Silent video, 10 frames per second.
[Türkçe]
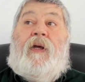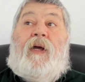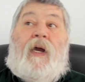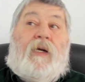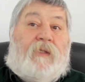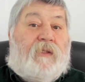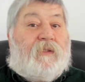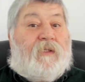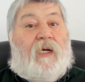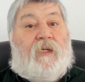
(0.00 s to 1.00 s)

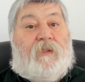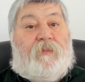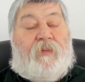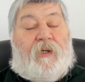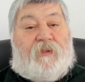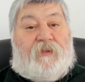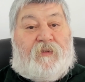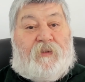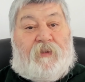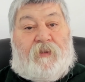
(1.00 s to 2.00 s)
Herkes kendi
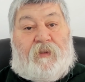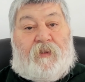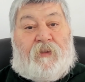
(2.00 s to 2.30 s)
partisinin